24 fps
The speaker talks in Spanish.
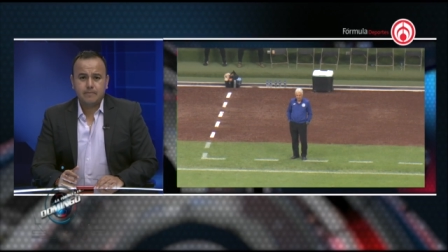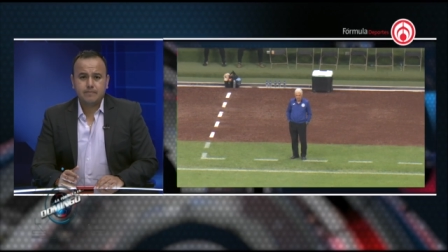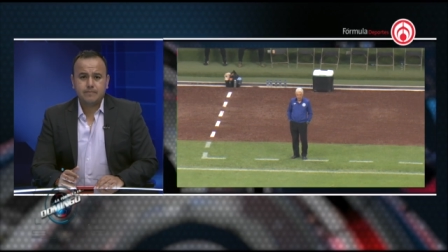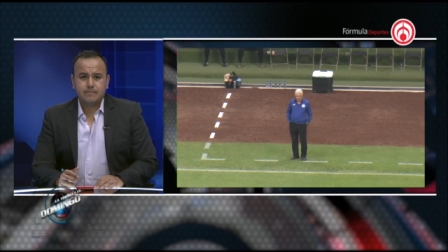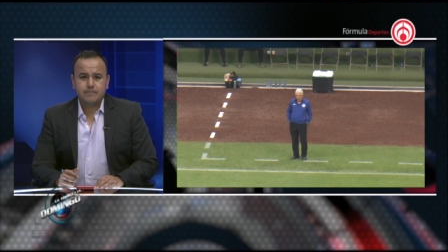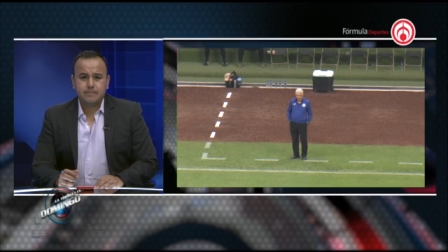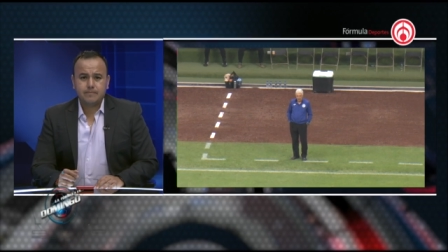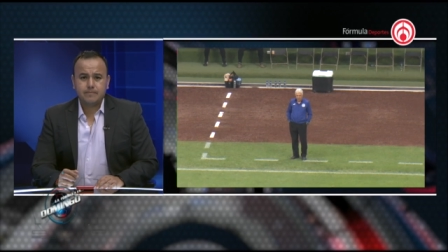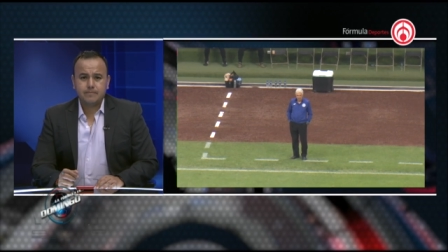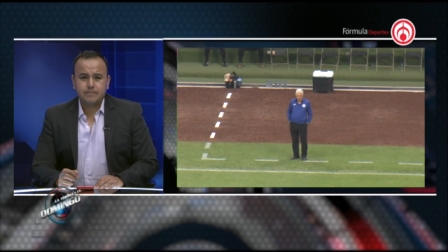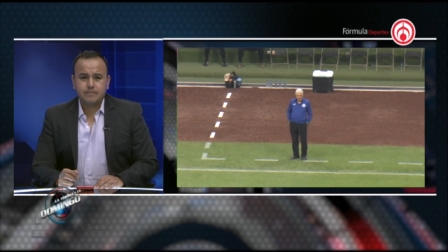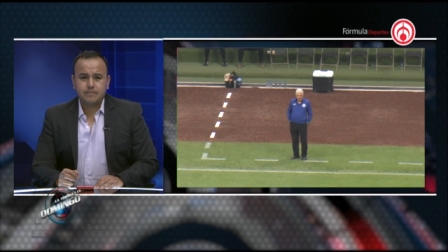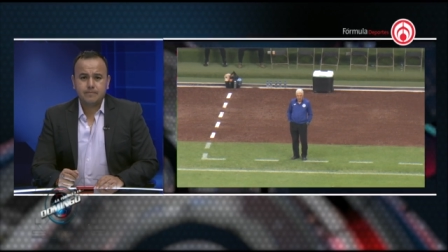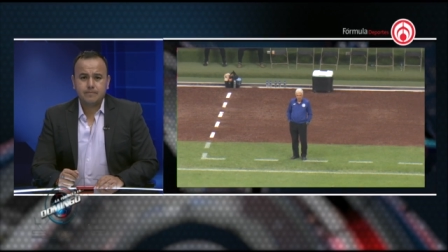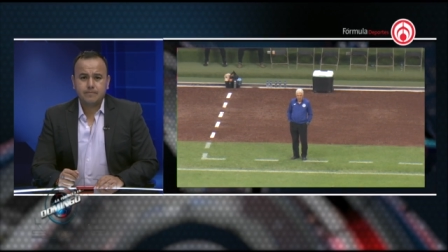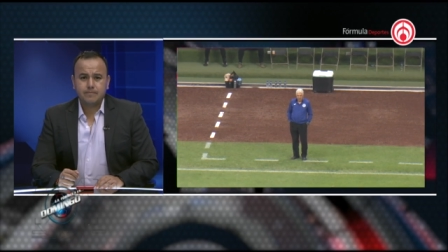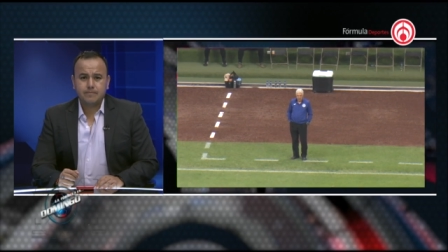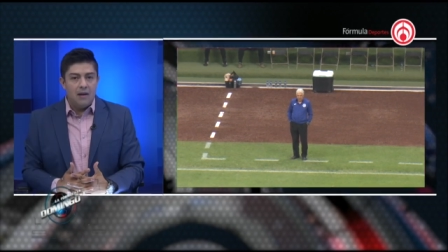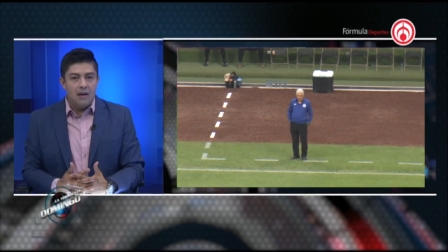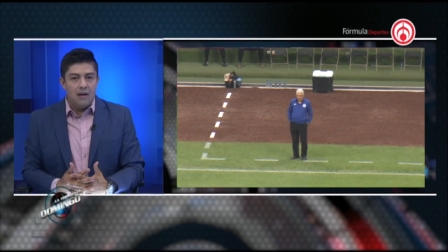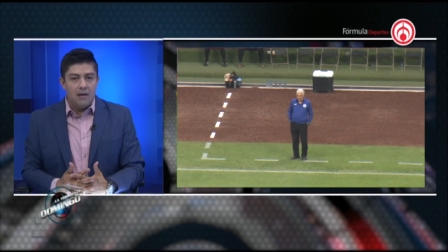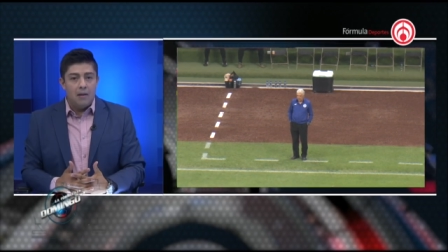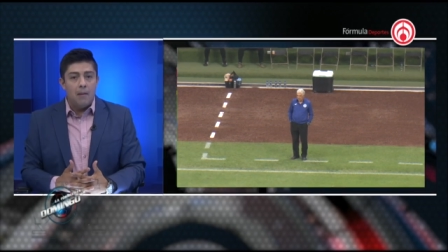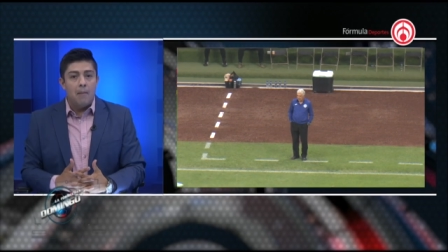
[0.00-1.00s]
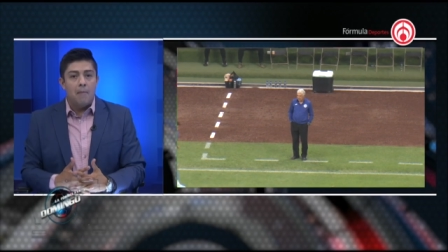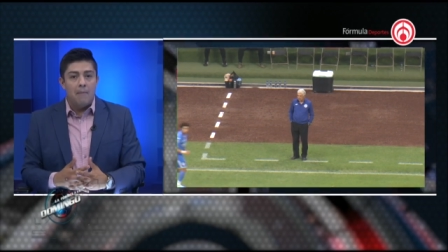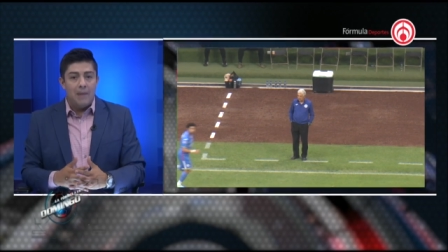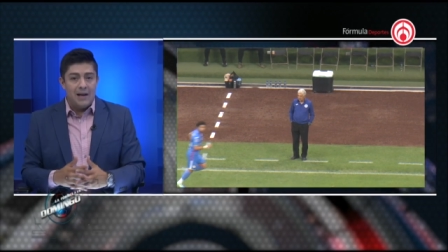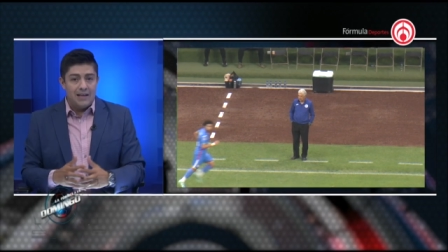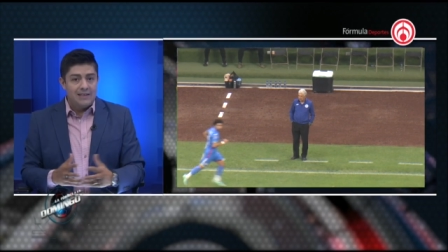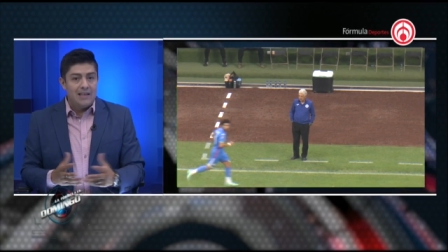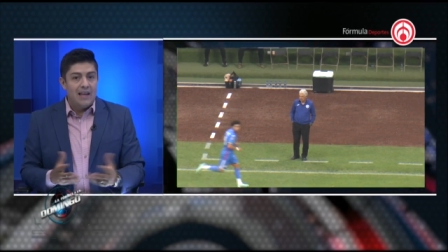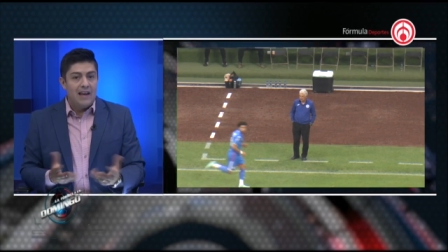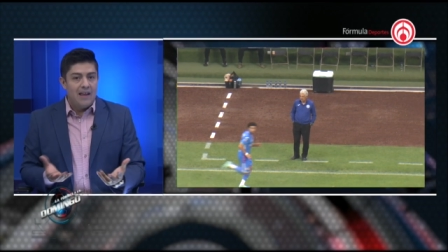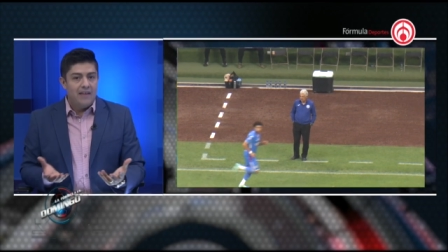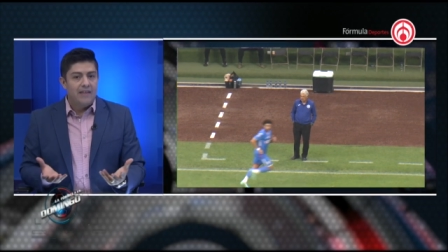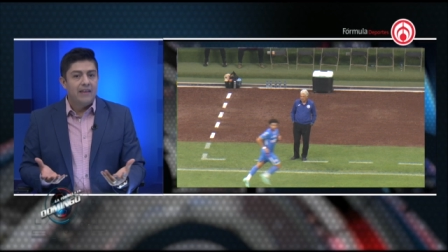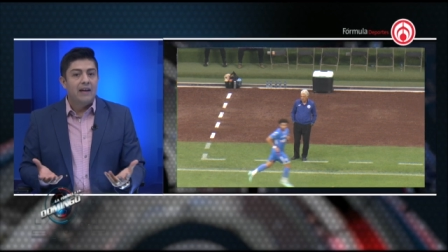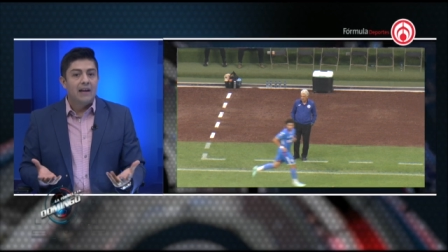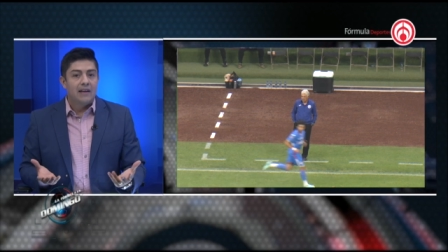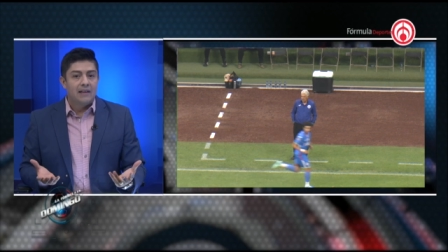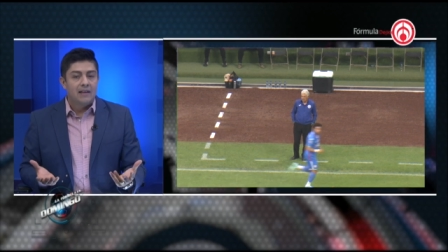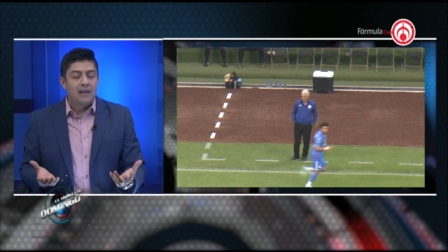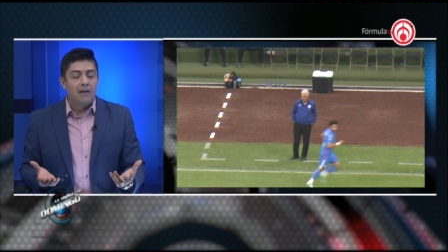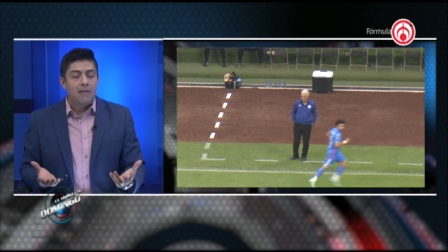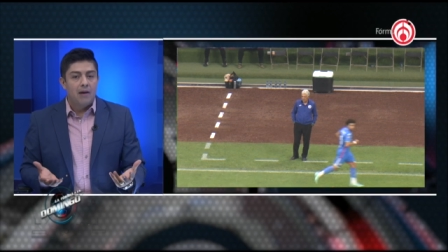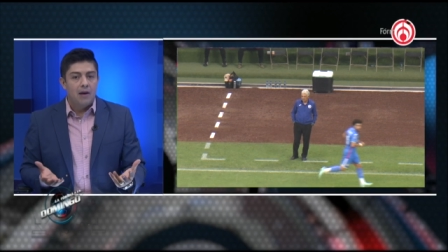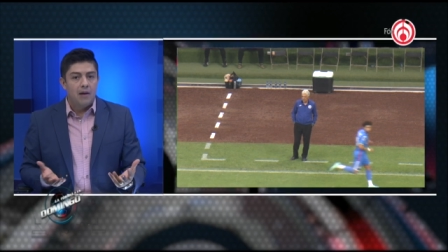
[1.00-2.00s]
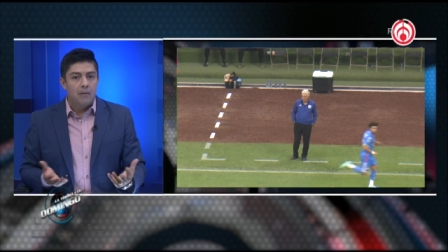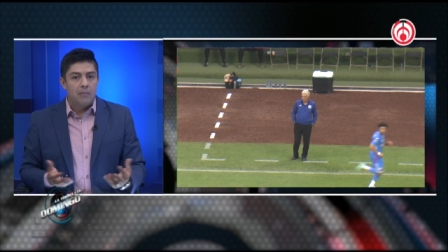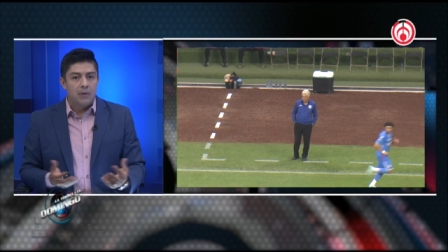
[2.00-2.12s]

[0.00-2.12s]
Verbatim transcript: Sí, eh, más de la directiva,